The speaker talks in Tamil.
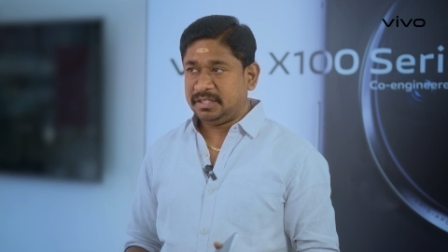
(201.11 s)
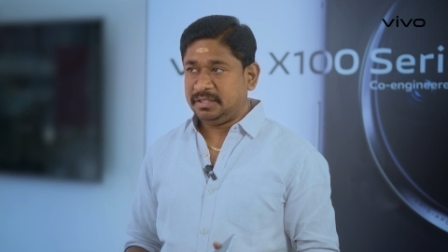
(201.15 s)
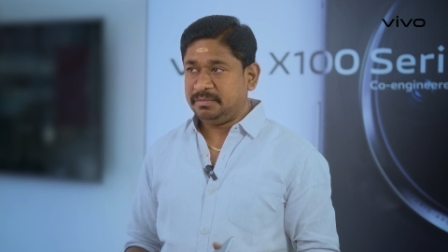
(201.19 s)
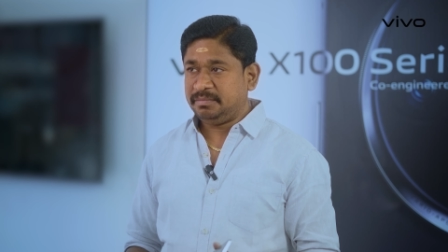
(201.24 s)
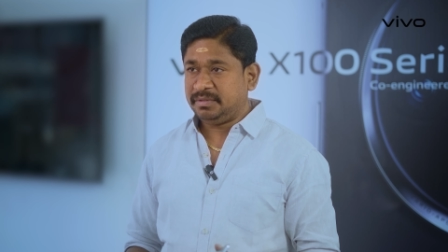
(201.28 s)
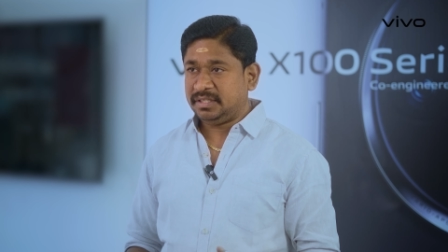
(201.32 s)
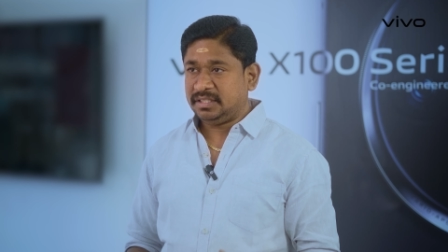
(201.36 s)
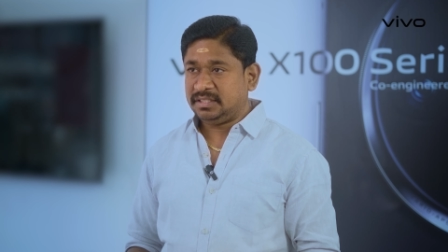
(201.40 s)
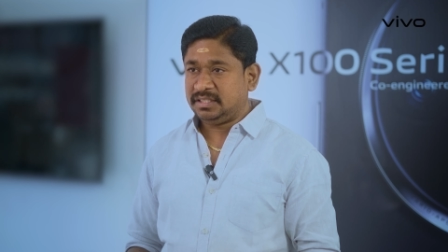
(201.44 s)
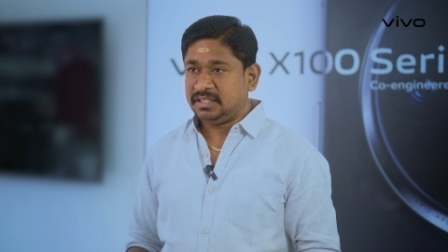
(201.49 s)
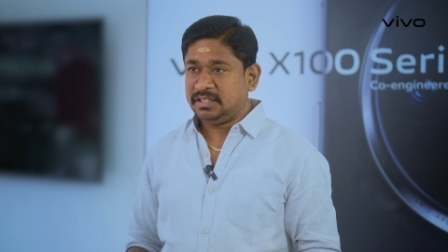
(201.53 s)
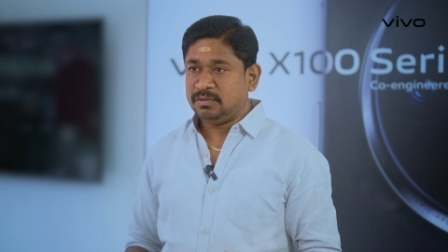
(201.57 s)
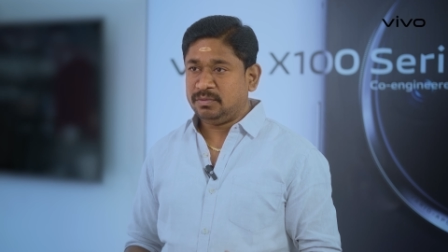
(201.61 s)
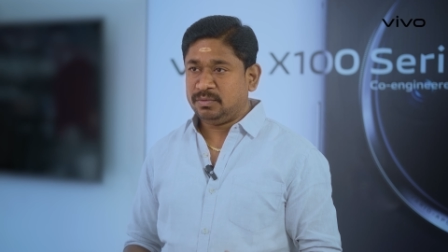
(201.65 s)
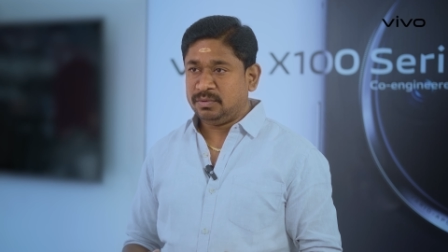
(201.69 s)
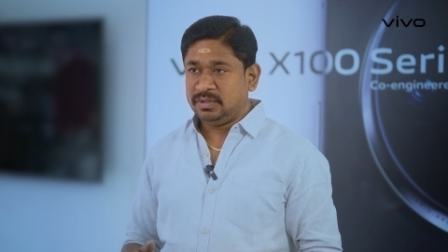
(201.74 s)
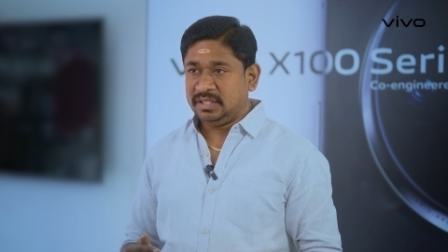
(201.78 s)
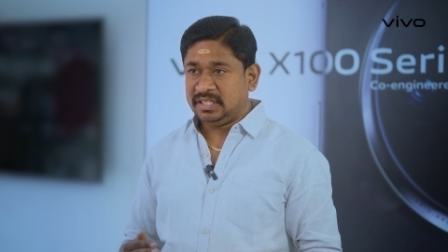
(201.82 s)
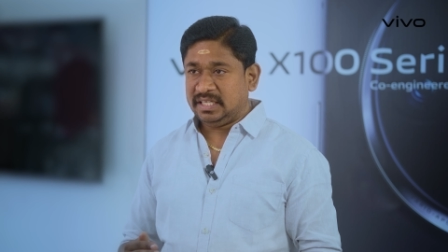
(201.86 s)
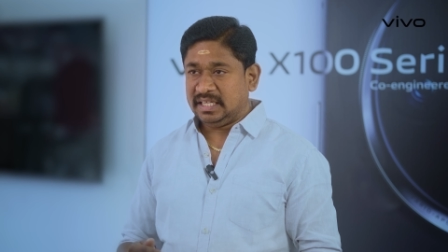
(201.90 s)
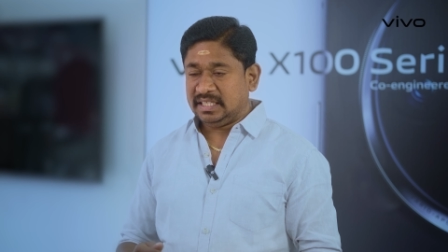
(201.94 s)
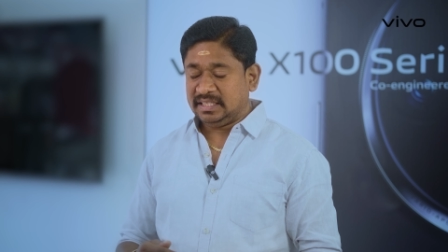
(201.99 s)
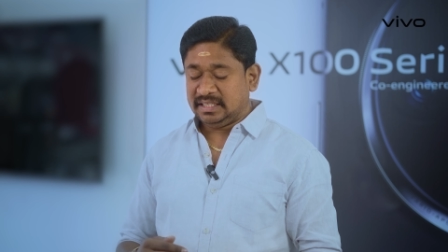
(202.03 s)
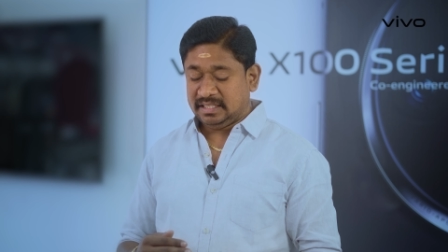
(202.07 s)
பண்ணி பார்த்துட்டு
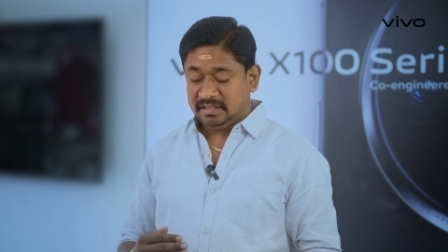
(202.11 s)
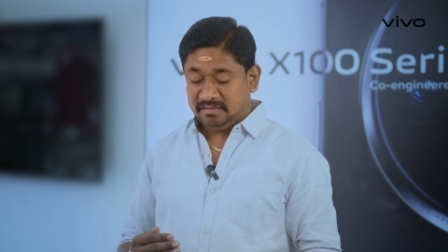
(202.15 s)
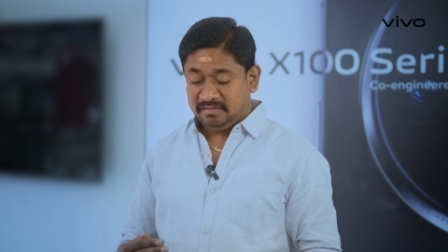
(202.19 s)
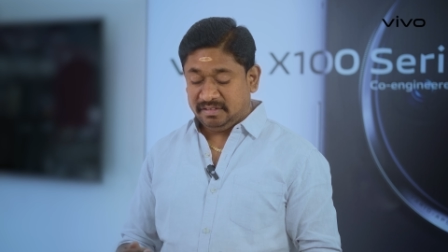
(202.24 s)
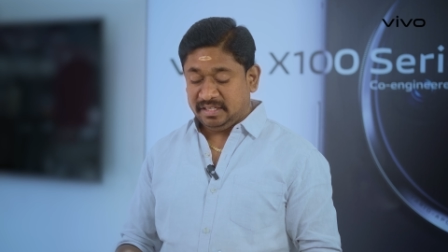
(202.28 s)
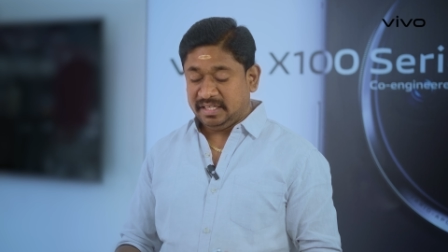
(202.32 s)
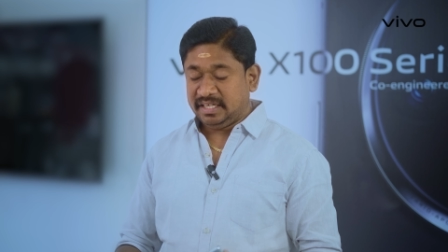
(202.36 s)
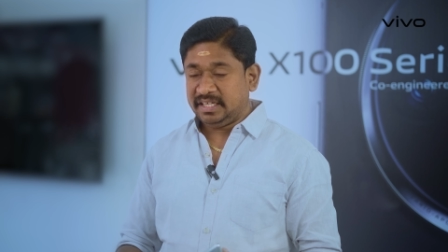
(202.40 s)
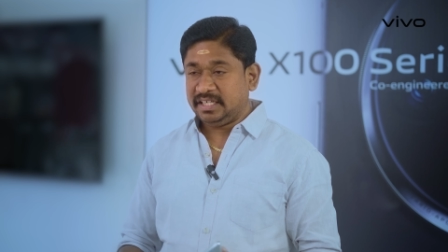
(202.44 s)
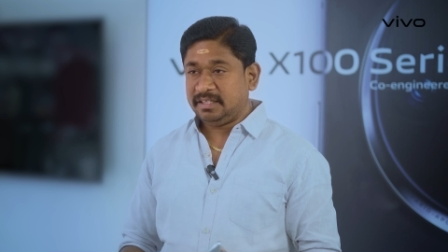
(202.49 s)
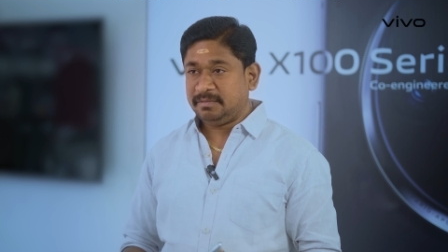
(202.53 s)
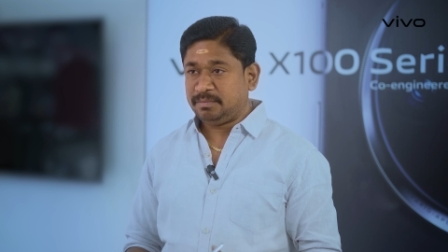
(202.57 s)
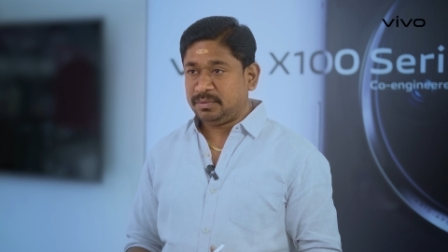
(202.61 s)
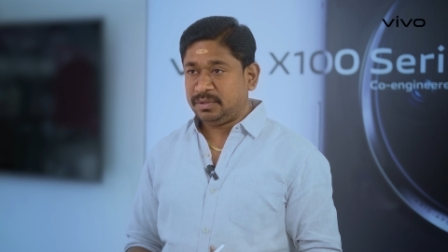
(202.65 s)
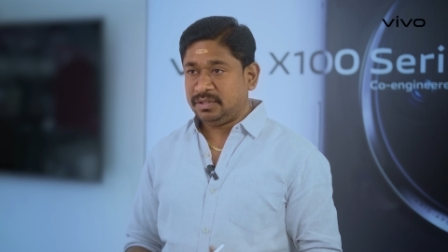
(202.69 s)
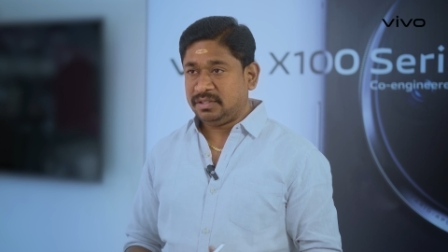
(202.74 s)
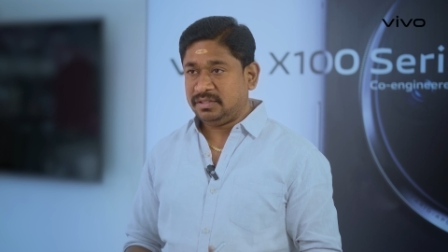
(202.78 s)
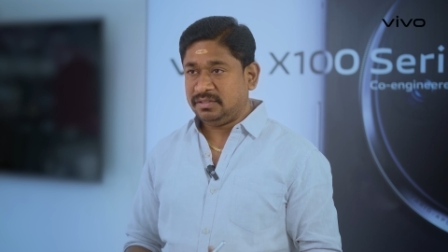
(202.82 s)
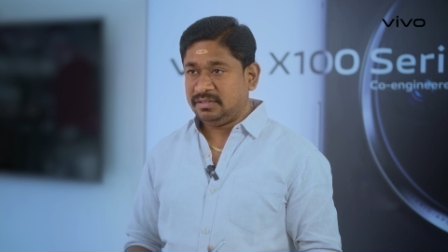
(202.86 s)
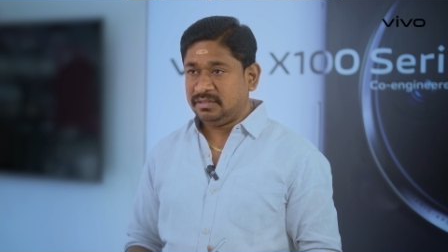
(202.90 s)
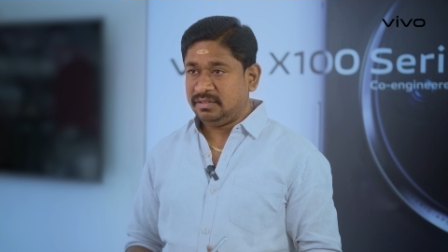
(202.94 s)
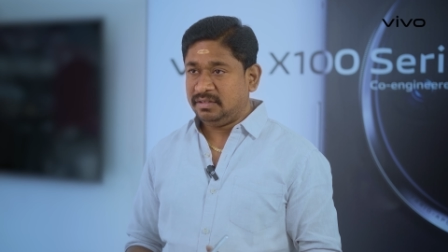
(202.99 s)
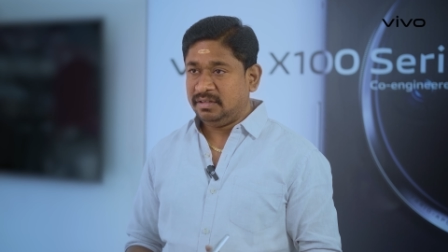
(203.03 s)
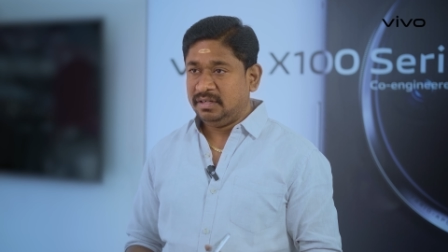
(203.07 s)
உங்களுக்கு எந்த வேரியன்ட்
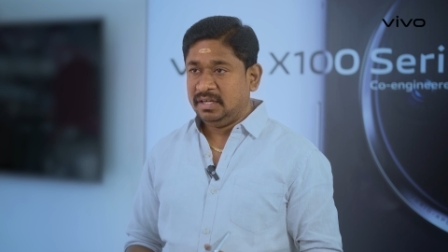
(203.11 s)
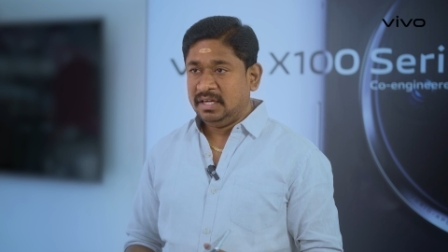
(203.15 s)
பிடிக்குதோ